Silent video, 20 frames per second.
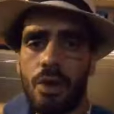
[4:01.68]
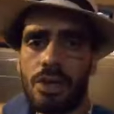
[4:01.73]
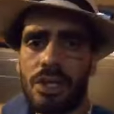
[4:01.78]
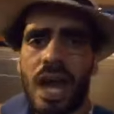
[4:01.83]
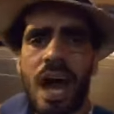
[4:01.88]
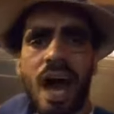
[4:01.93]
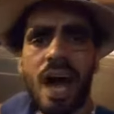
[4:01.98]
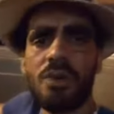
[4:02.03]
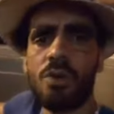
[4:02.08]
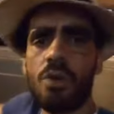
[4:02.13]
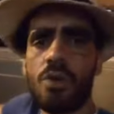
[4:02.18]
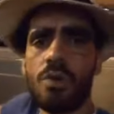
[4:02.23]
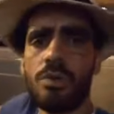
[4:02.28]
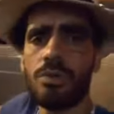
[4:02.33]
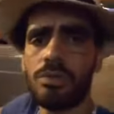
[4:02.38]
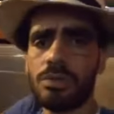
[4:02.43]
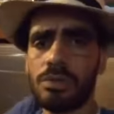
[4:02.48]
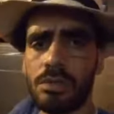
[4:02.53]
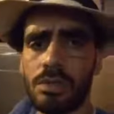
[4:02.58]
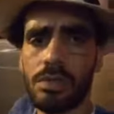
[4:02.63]
raro,
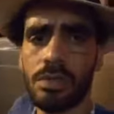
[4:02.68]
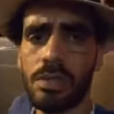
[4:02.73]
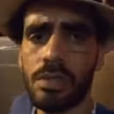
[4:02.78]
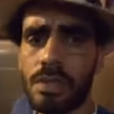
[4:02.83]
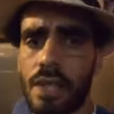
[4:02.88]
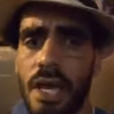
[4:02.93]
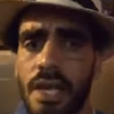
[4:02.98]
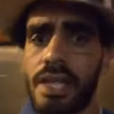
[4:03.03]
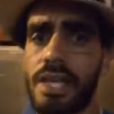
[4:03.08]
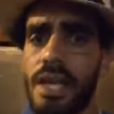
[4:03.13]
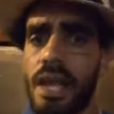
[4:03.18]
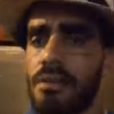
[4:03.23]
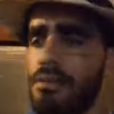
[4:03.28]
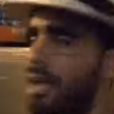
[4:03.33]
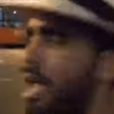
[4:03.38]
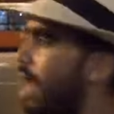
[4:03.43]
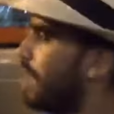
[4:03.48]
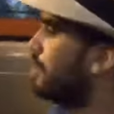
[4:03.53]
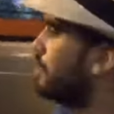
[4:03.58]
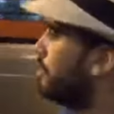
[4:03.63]
nadie quiere
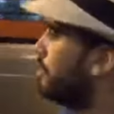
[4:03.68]
hablar.